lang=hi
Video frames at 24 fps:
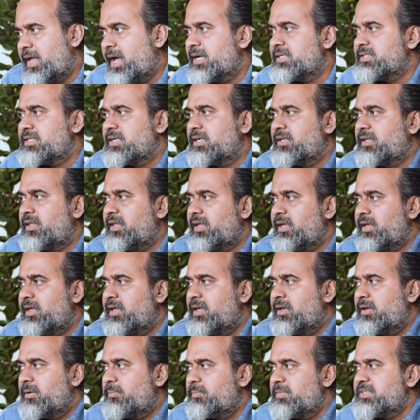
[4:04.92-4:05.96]
त्याग सकते हैं
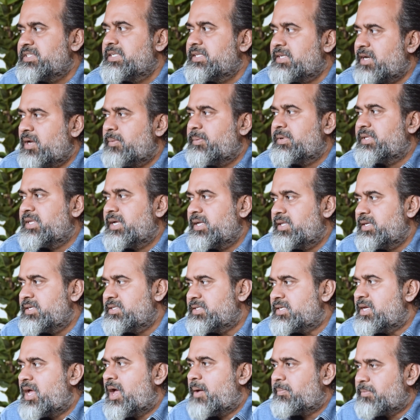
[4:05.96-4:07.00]
बस इतना बता
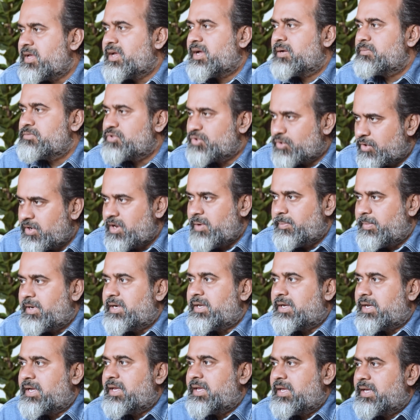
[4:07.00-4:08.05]
दीजिए आपकी कमज़ोरी
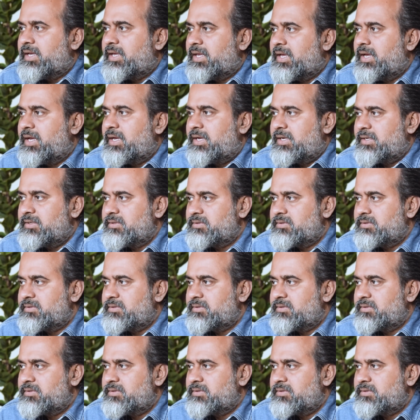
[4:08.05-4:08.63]
मिट गई है क्या